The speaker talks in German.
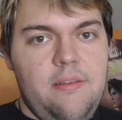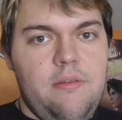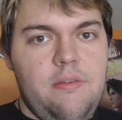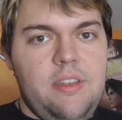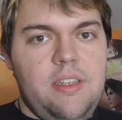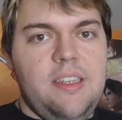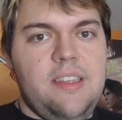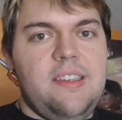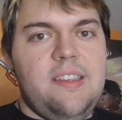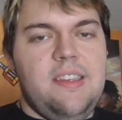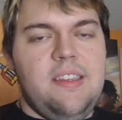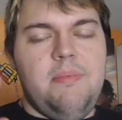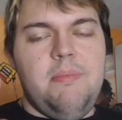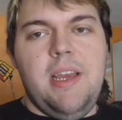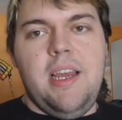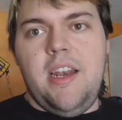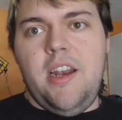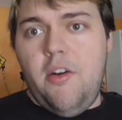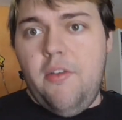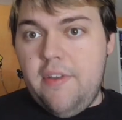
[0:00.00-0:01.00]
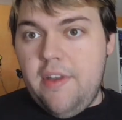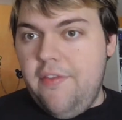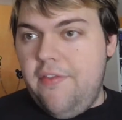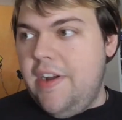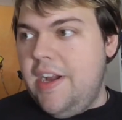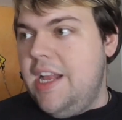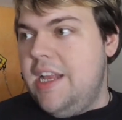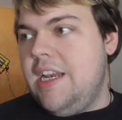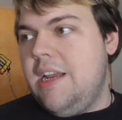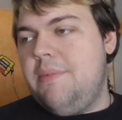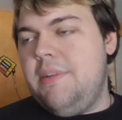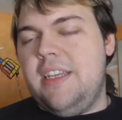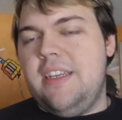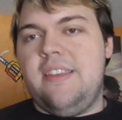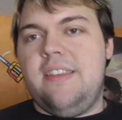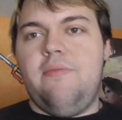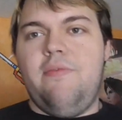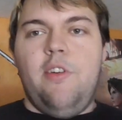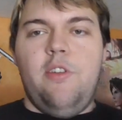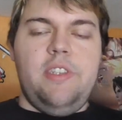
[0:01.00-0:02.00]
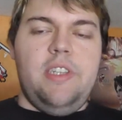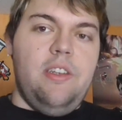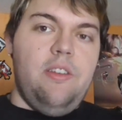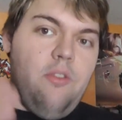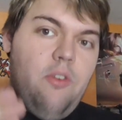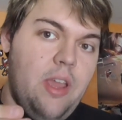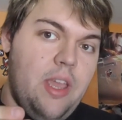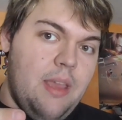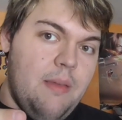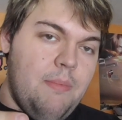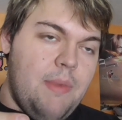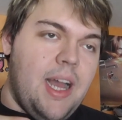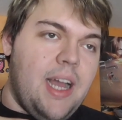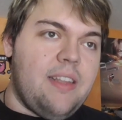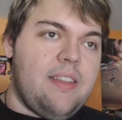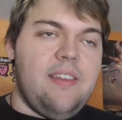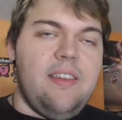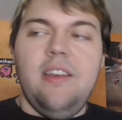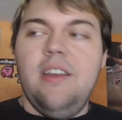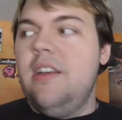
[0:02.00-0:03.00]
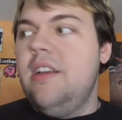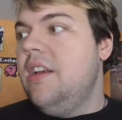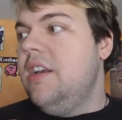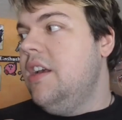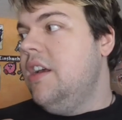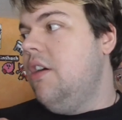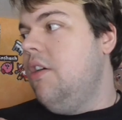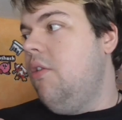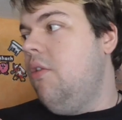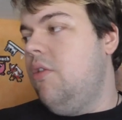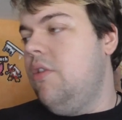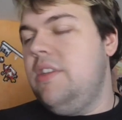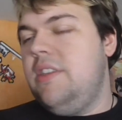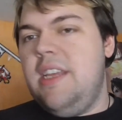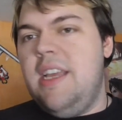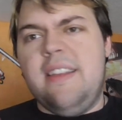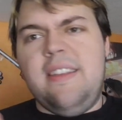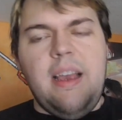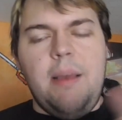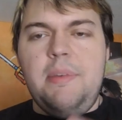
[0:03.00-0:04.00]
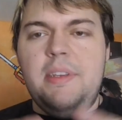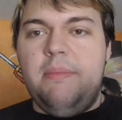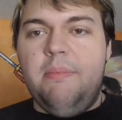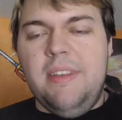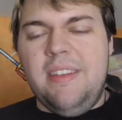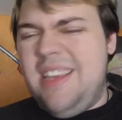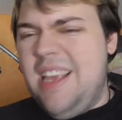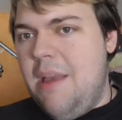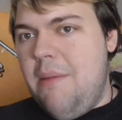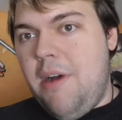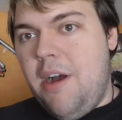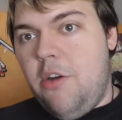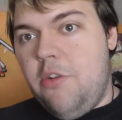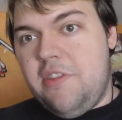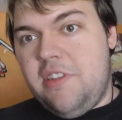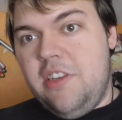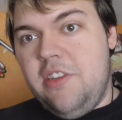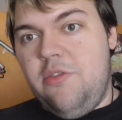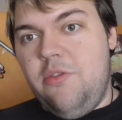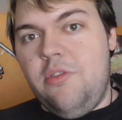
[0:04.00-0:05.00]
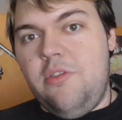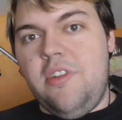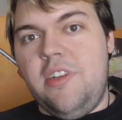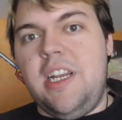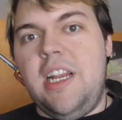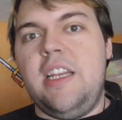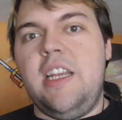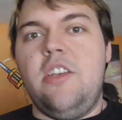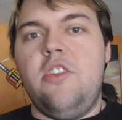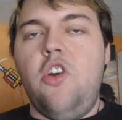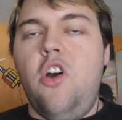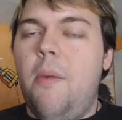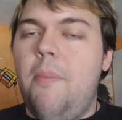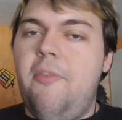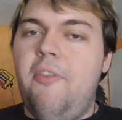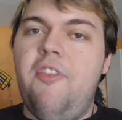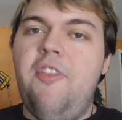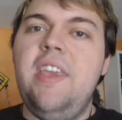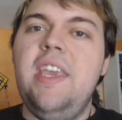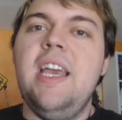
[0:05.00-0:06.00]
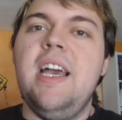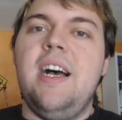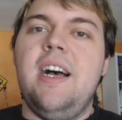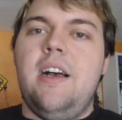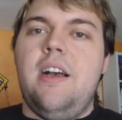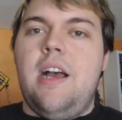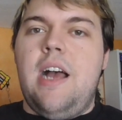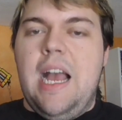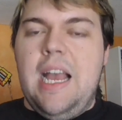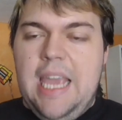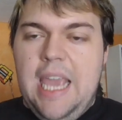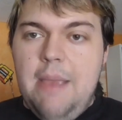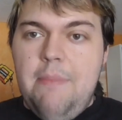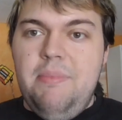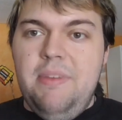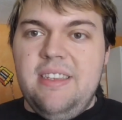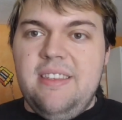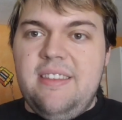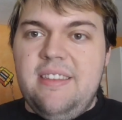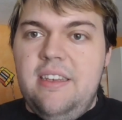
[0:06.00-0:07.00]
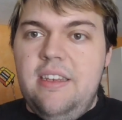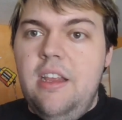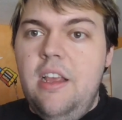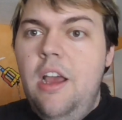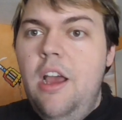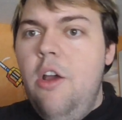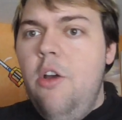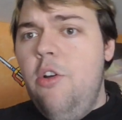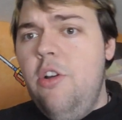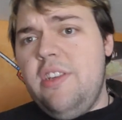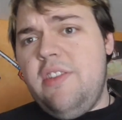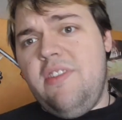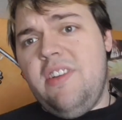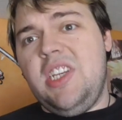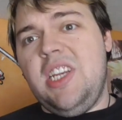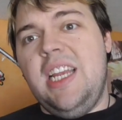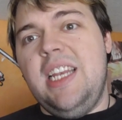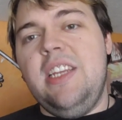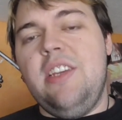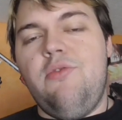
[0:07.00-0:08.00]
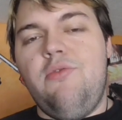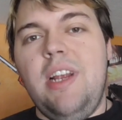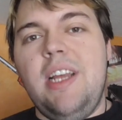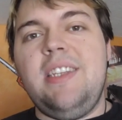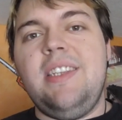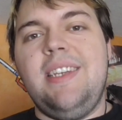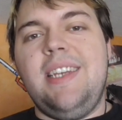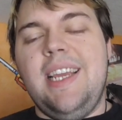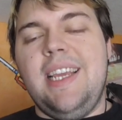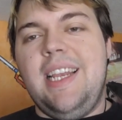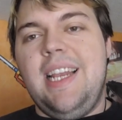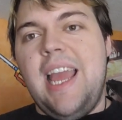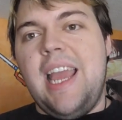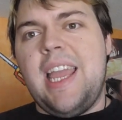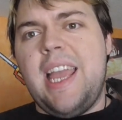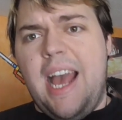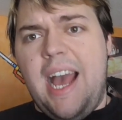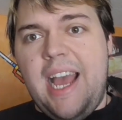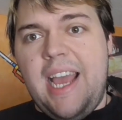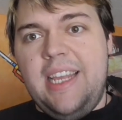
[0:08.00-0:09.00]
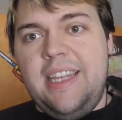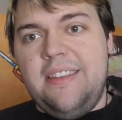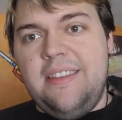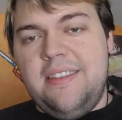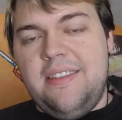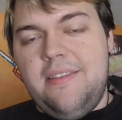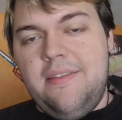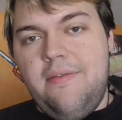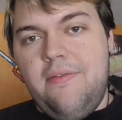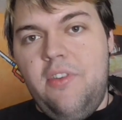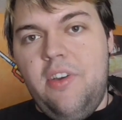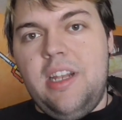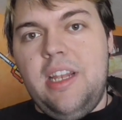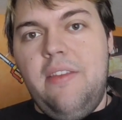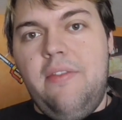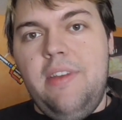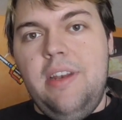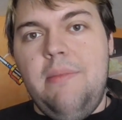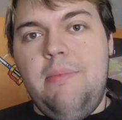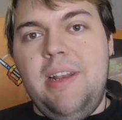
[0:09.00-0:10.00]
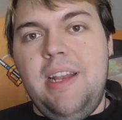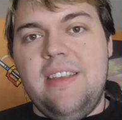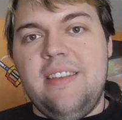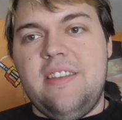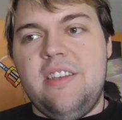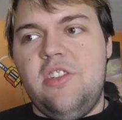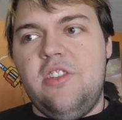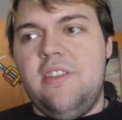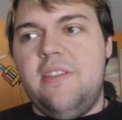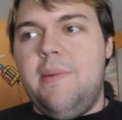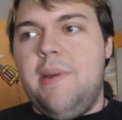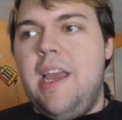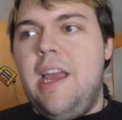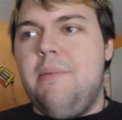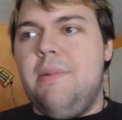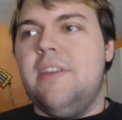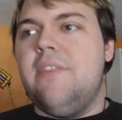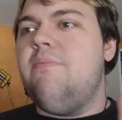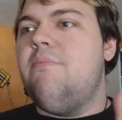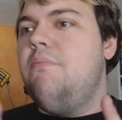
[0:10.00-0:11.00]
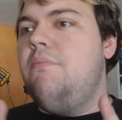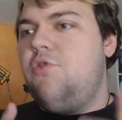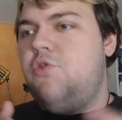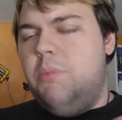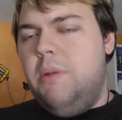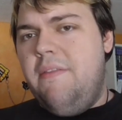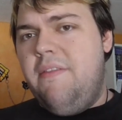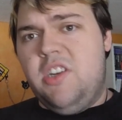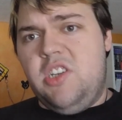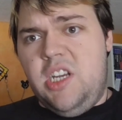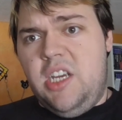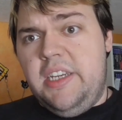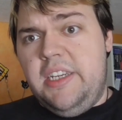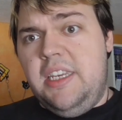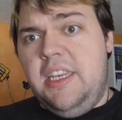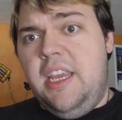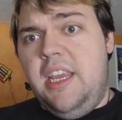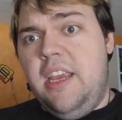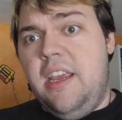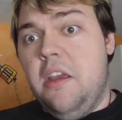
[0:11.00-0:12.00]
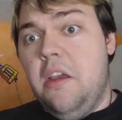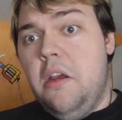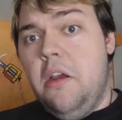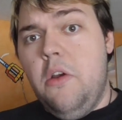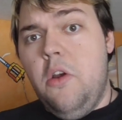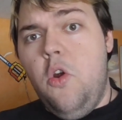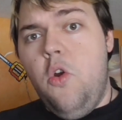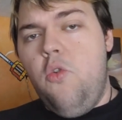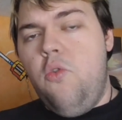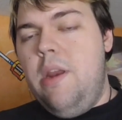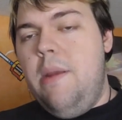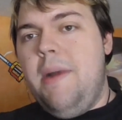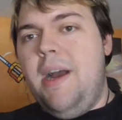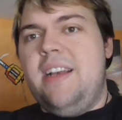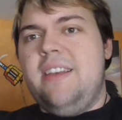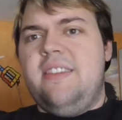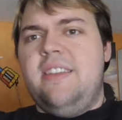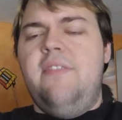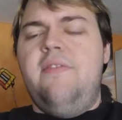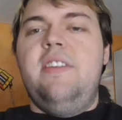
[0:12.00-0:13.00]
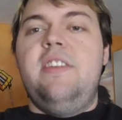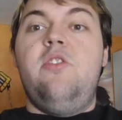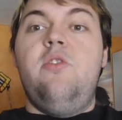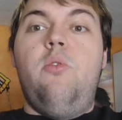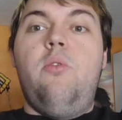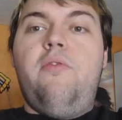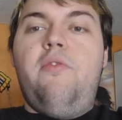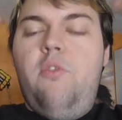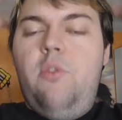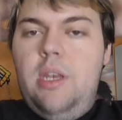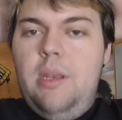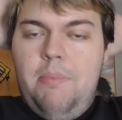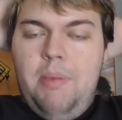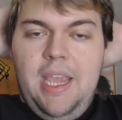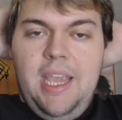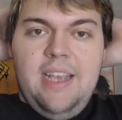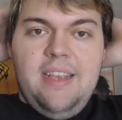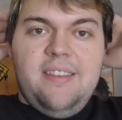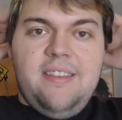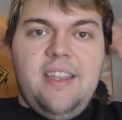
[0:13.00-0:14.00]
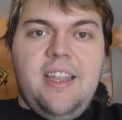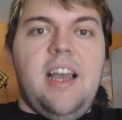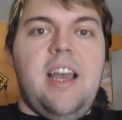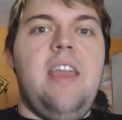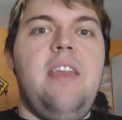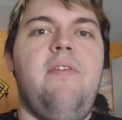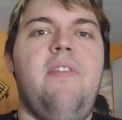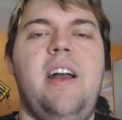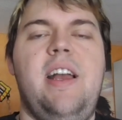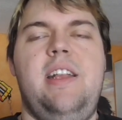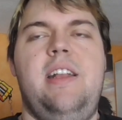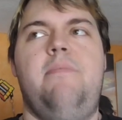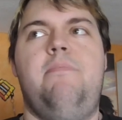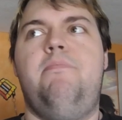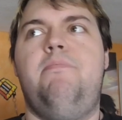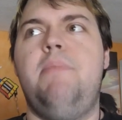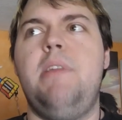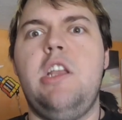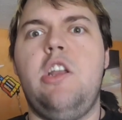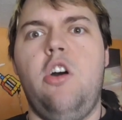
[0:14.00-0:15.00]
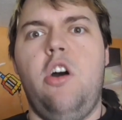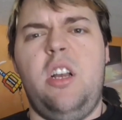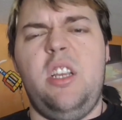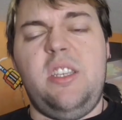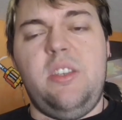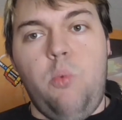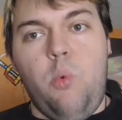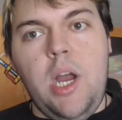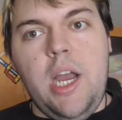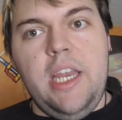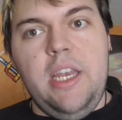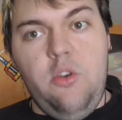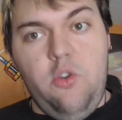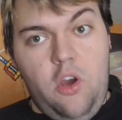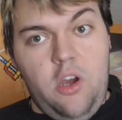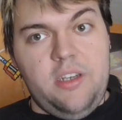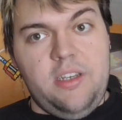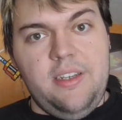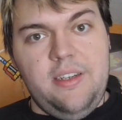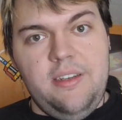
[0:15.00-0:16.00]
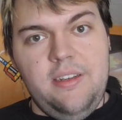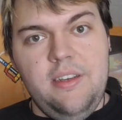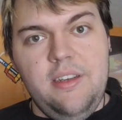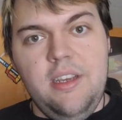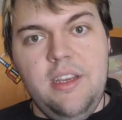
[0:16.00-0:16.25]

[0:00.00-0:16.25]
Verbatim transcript: Und das ist mir dann aufgefallen, habe ich das Voting neu gemacht. Und jetzt habe ich es mir selber ausgesucht unter den Top 4 Ergebnissen. Höchstwahrscheinlich Ratchet Clank 1, wirklich für die Playstation 2, aber ich spiele wahrscheinlich die Remastered-Version für die PS3, weil because why not?